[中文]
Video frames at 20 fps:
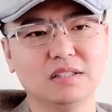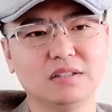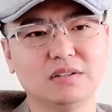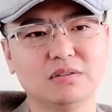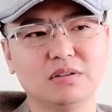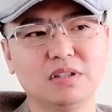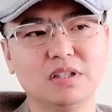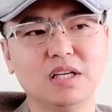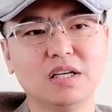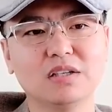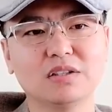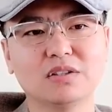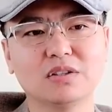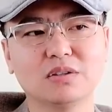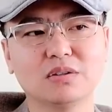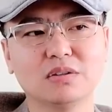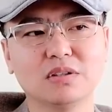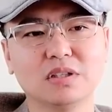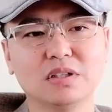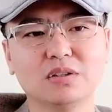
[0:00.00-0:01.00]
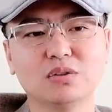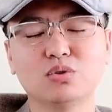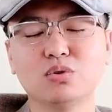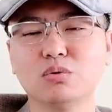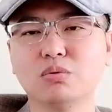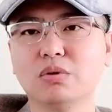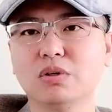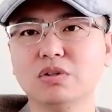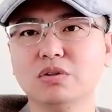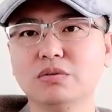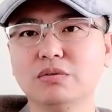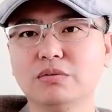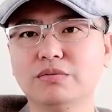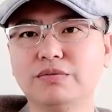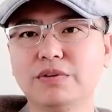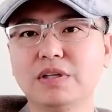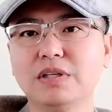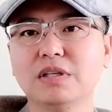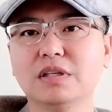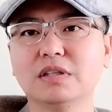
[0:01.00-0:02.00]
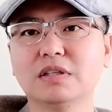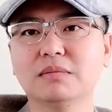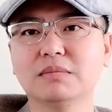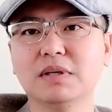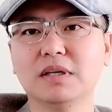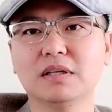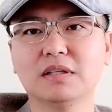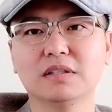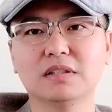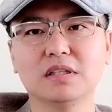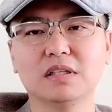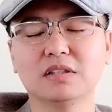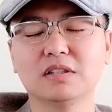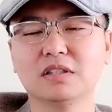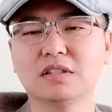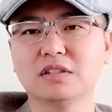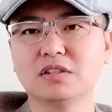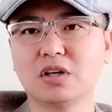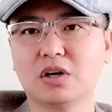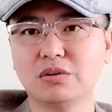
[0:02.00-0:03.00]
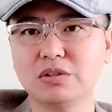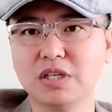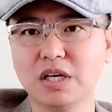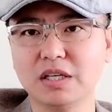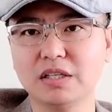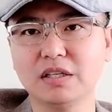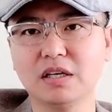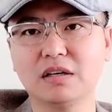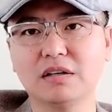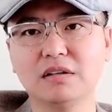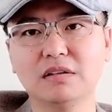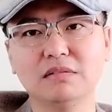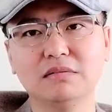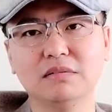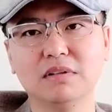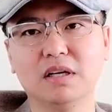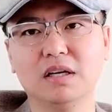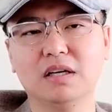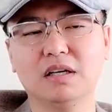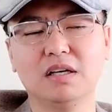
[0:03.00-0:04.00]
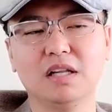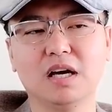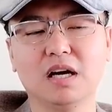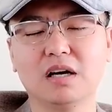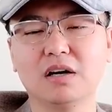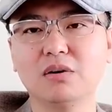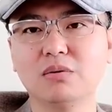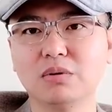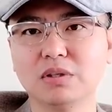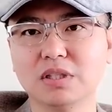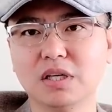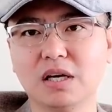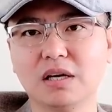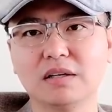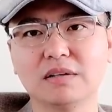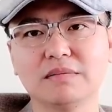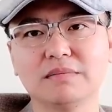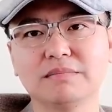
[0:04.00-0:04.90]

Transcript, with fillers: 所以那个时候可能中国就分成什么，像朝鲜一样，啊，两个国家，